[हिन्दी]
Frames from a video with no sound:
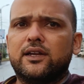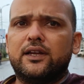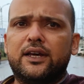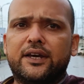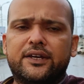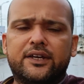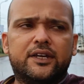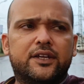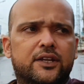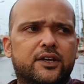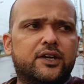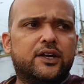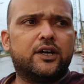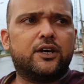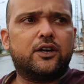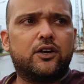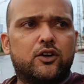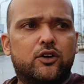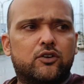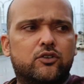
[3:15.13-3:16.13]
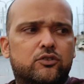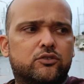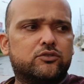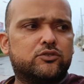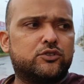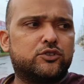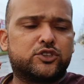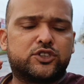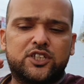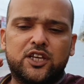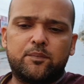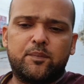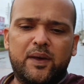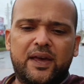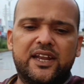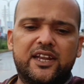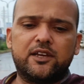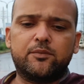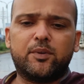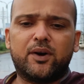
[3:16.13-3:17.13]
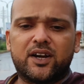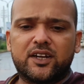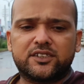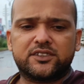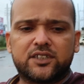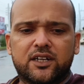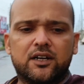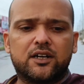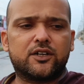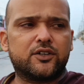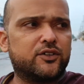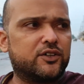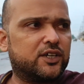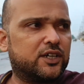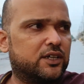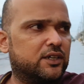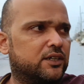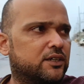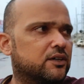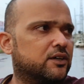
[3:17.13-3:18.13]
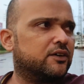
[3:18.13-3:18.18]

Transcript: लेकिन उससे पहले ही बारिश स्टार्ट हो गई